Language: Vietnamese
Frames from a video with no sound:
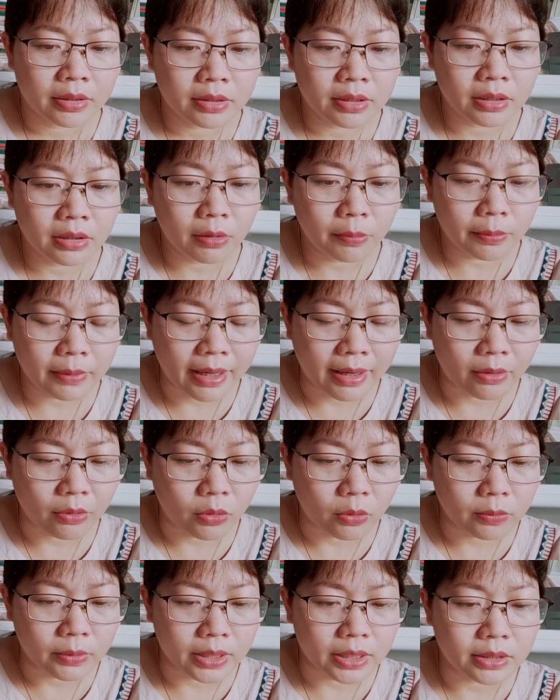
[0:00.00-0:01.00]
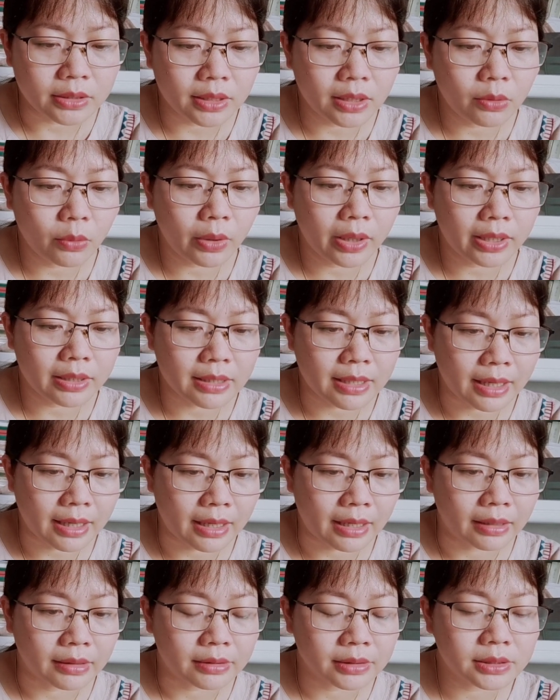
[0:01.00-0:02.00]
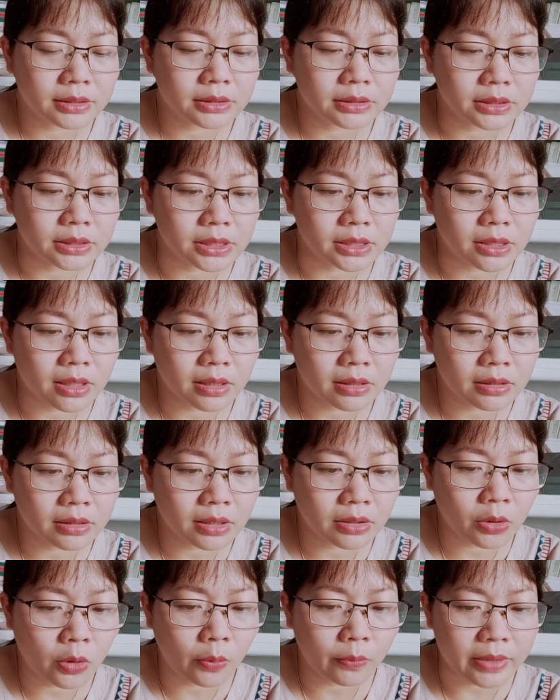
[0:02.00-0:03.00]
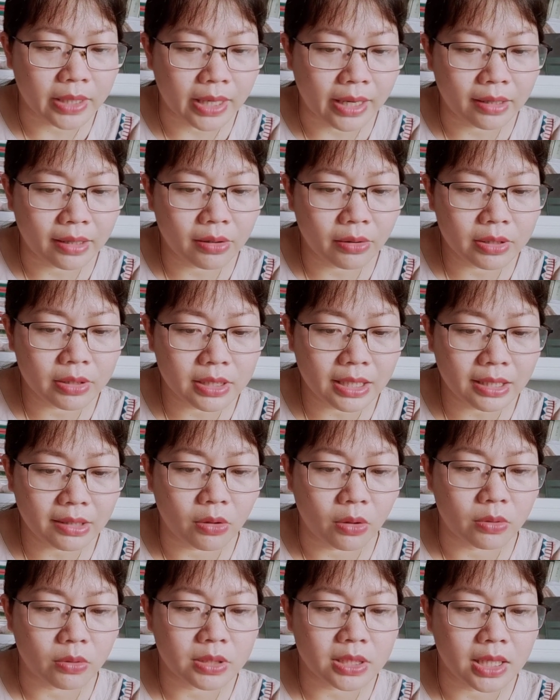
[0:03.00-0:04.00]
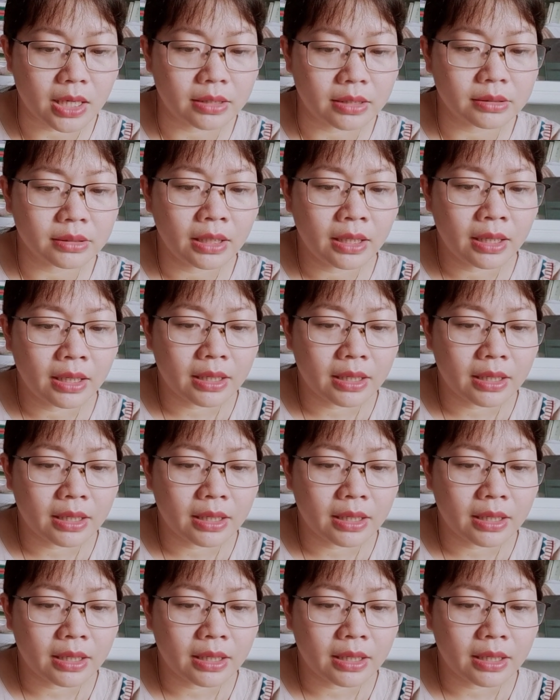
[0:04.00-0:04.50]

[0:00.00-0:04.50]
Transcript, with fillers: nhưng lúc nào cũng nghĩ tới quê nhà thương người dân nơi thôn giả đói rét khổ sở